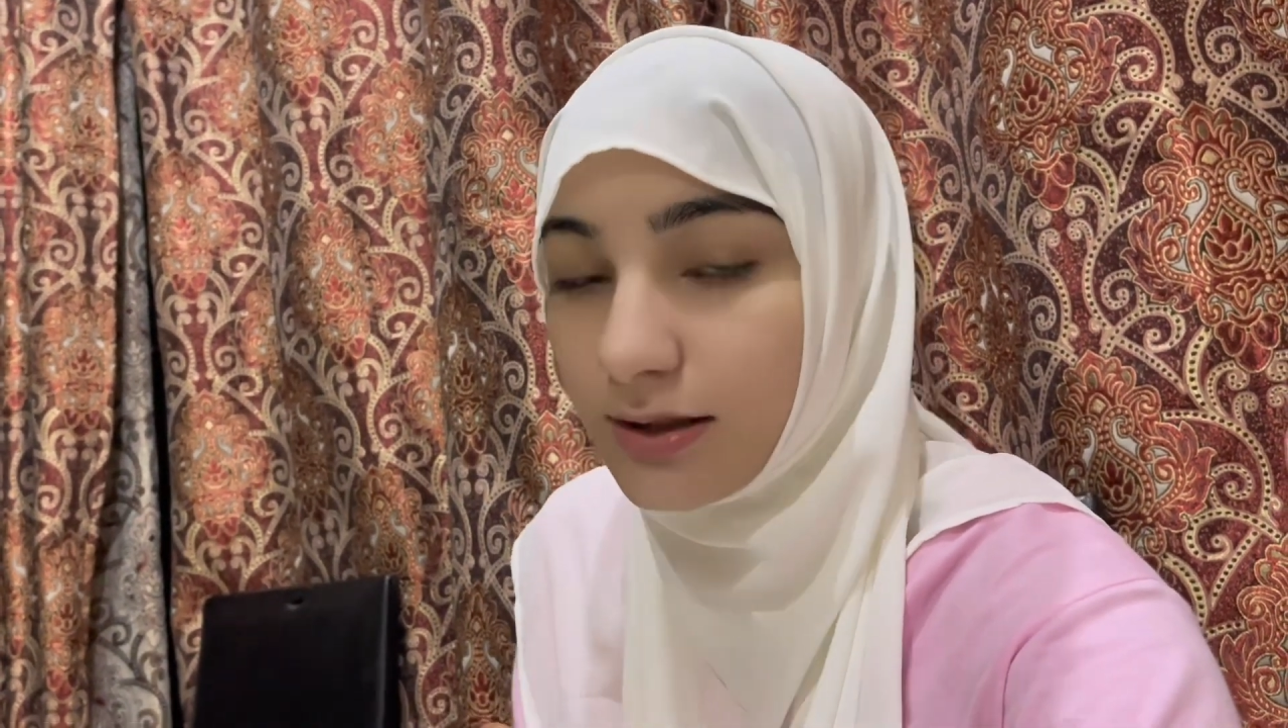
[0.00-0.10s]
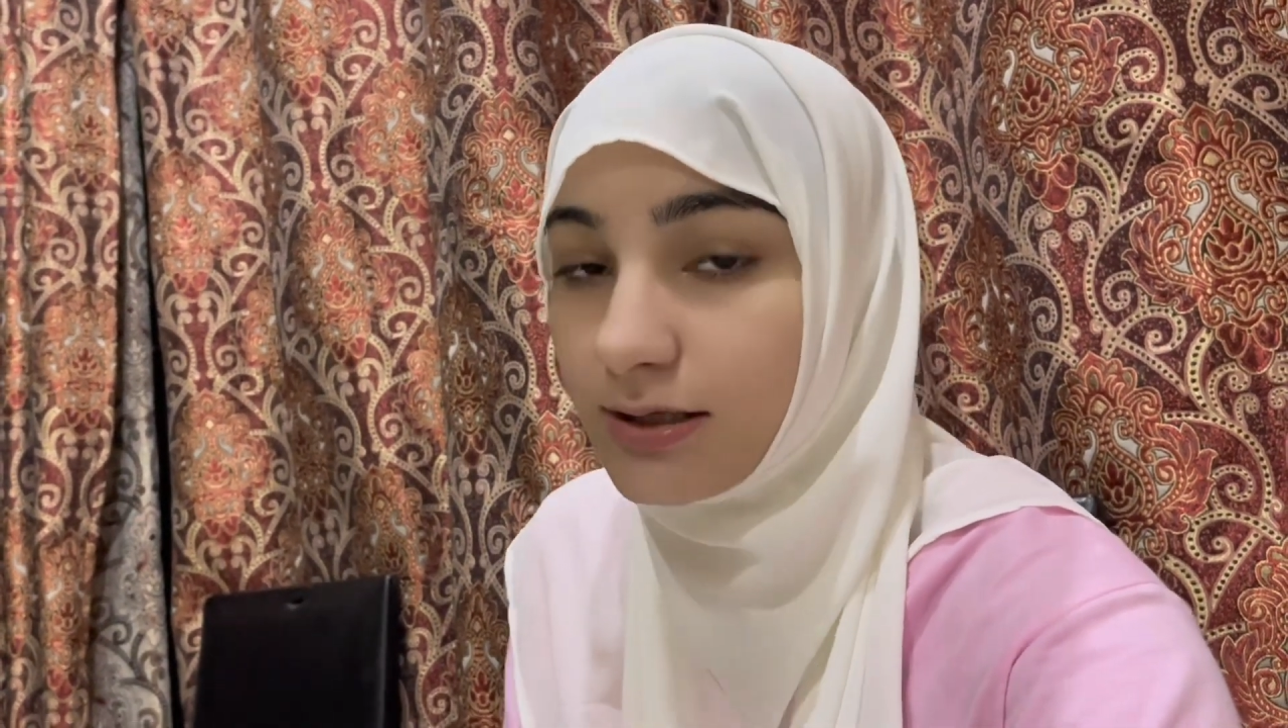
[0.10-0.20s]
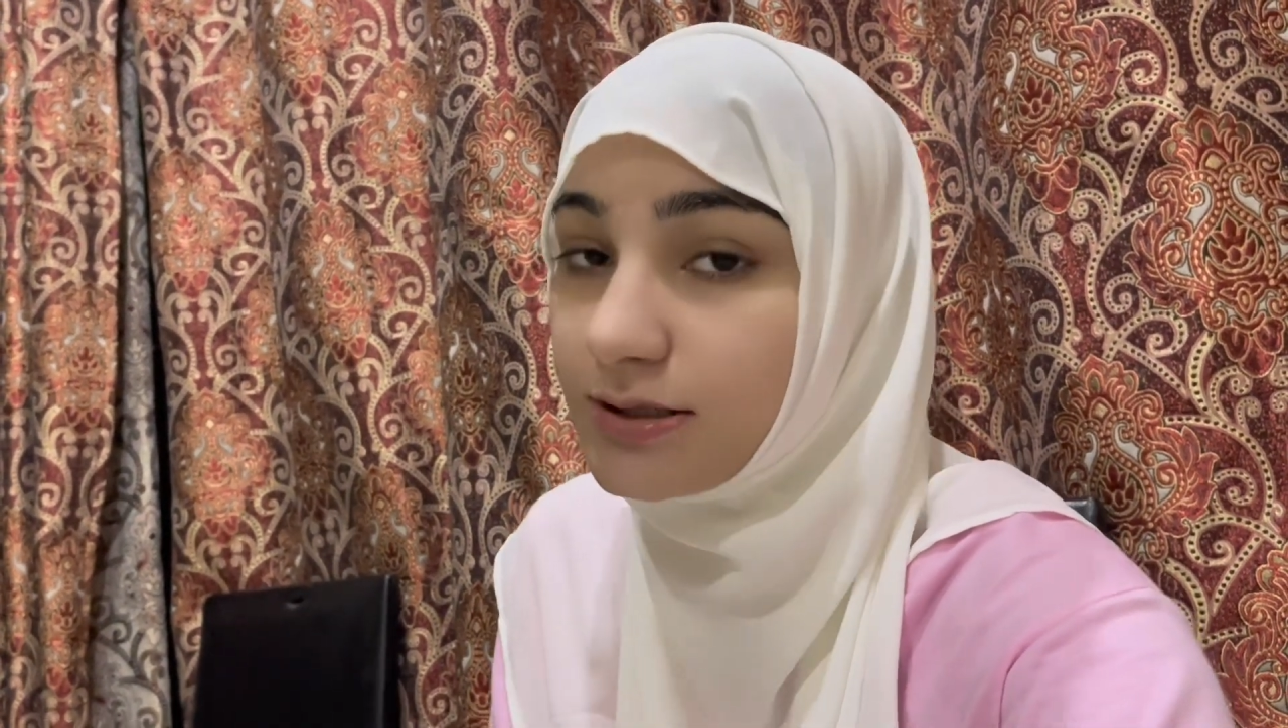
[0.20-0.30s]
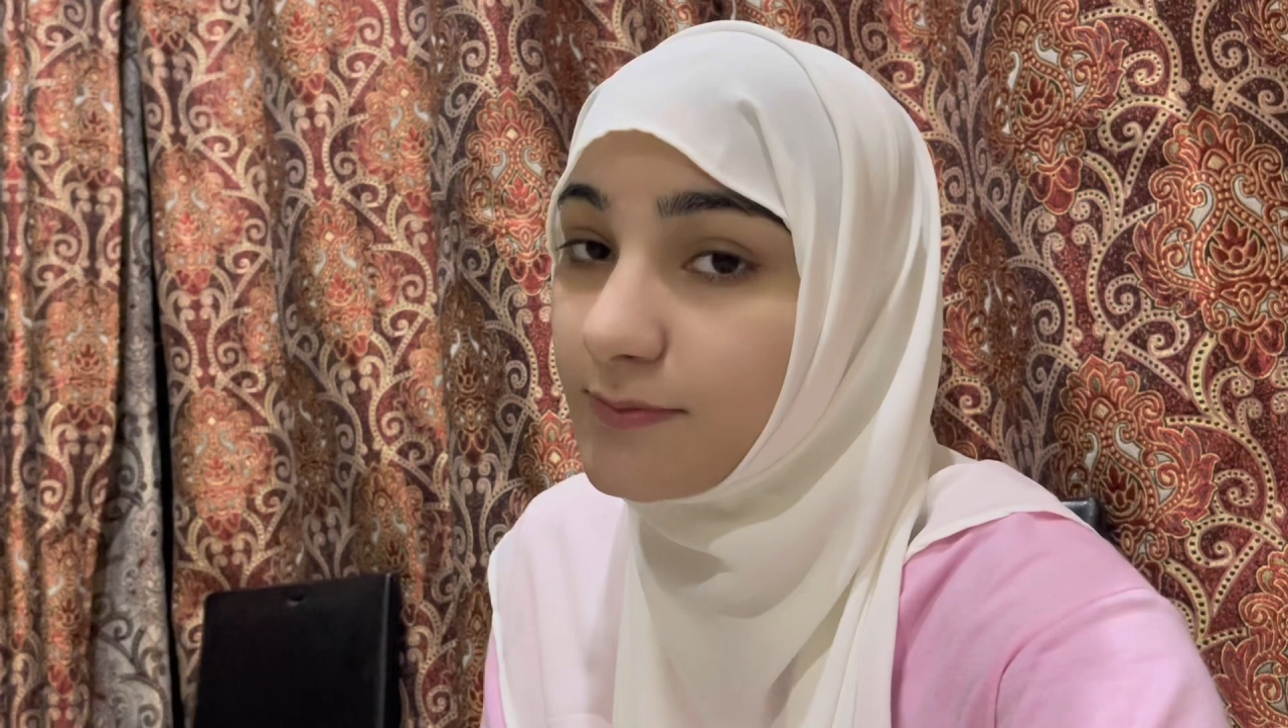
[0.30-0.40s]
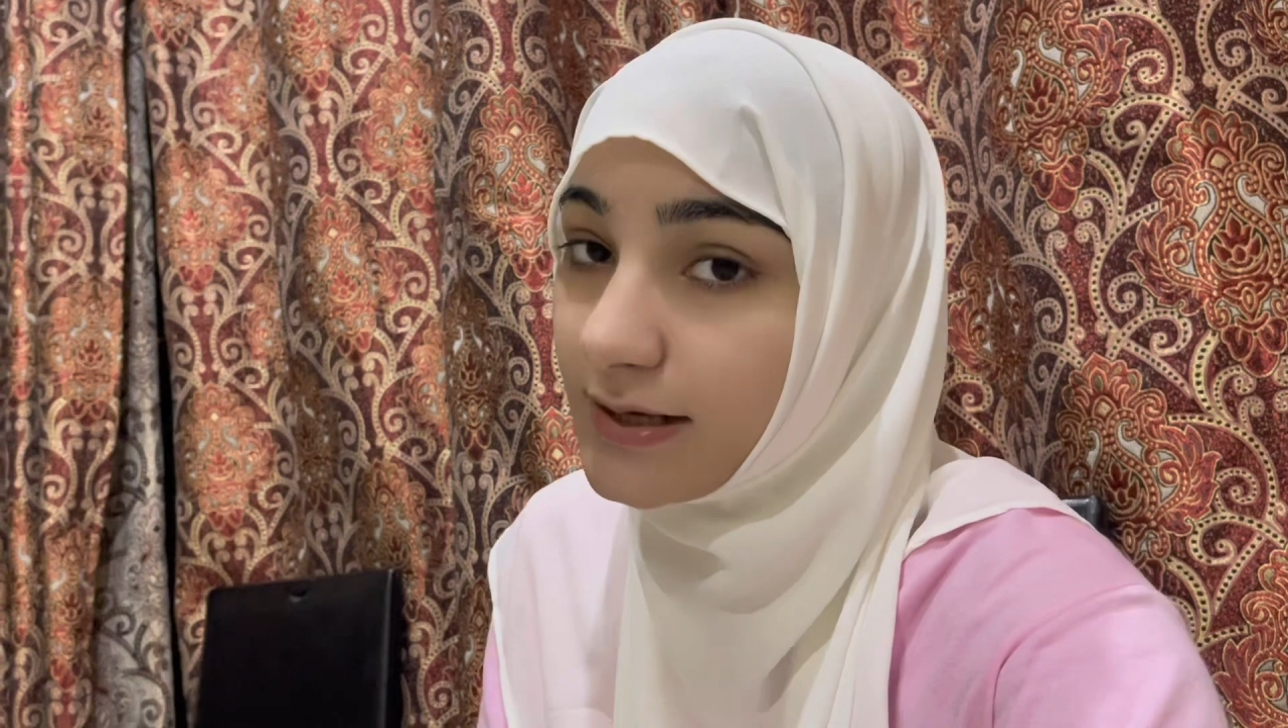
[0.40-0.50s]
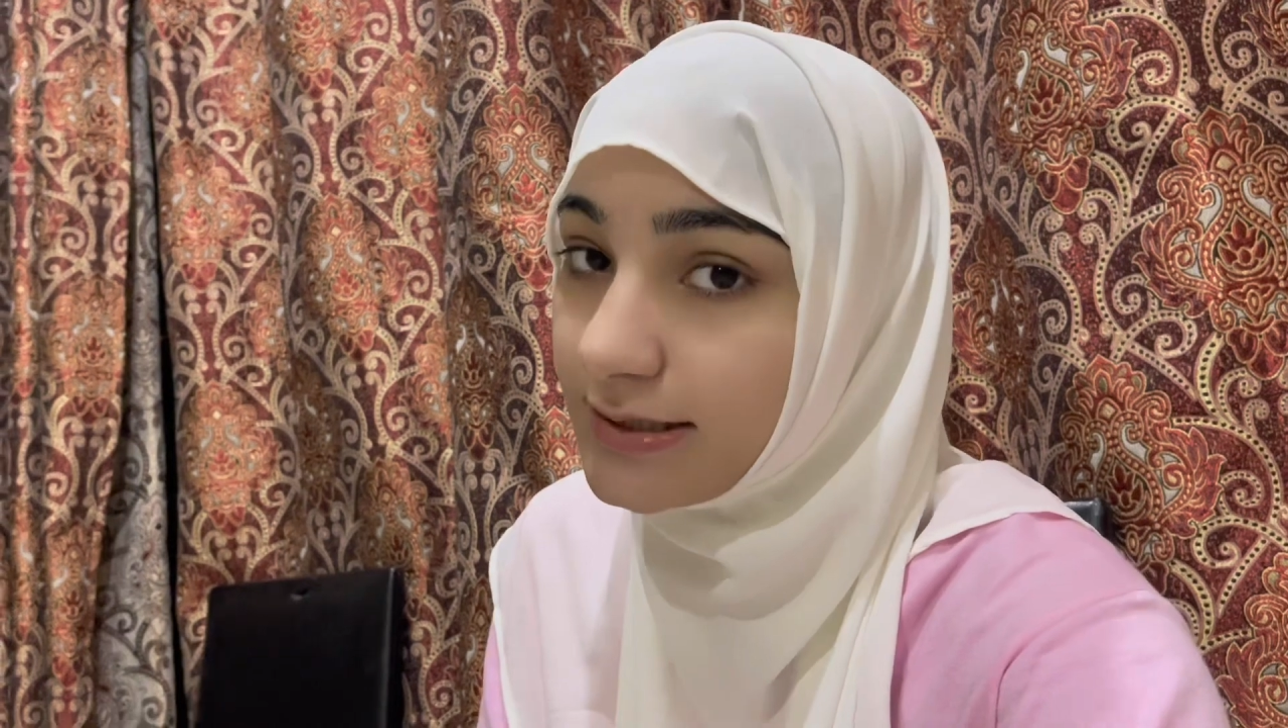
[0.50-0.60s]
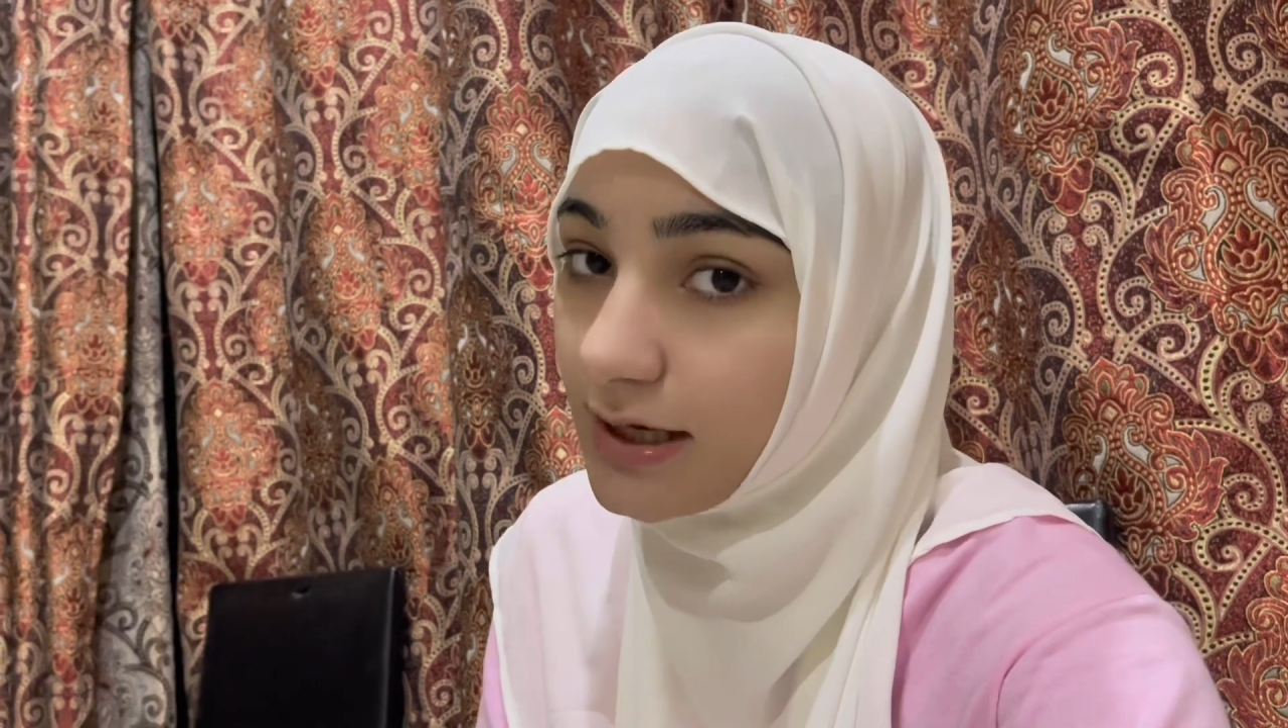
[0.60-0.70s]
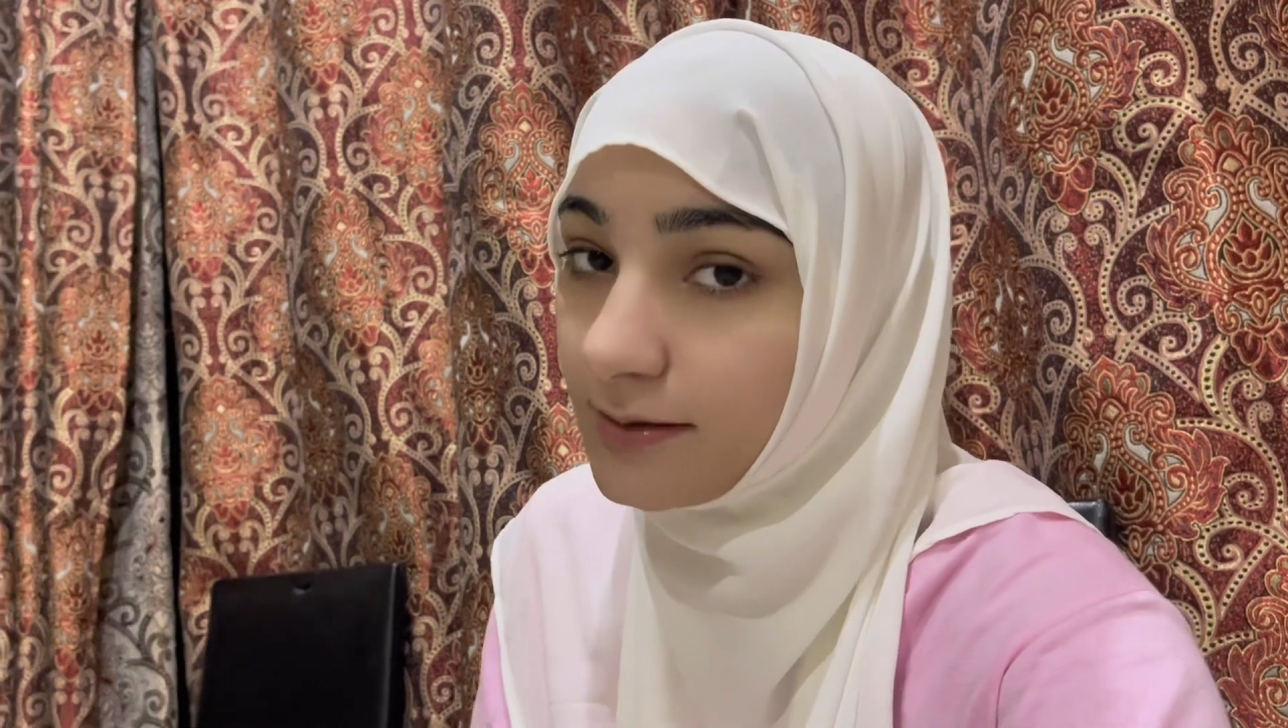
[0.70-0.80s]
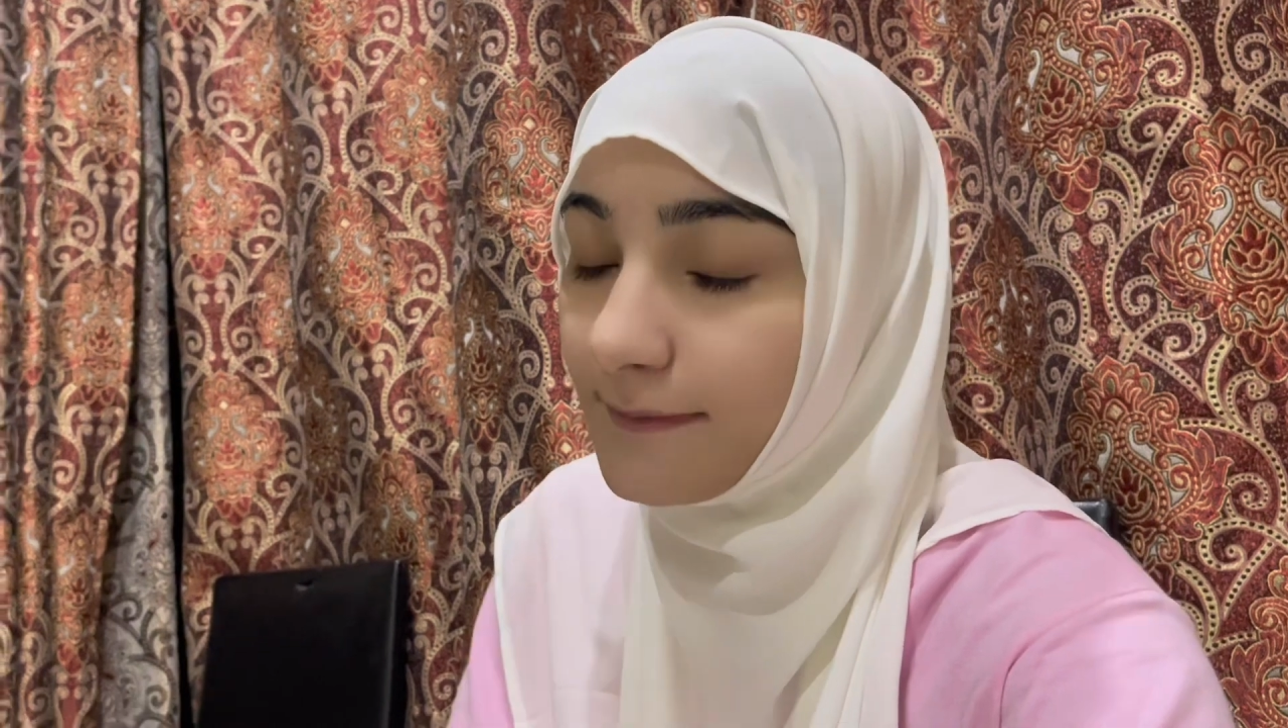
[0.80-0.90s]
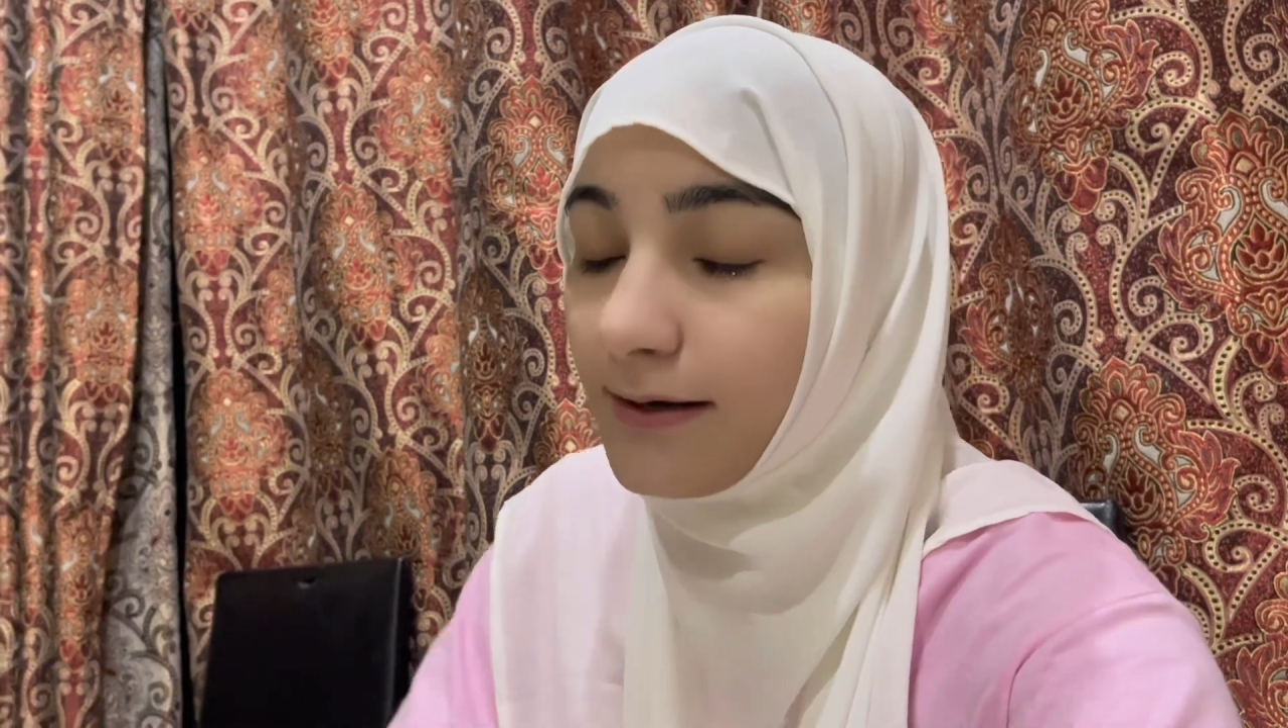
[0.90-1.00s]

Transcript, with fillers: तर्जमे के साथ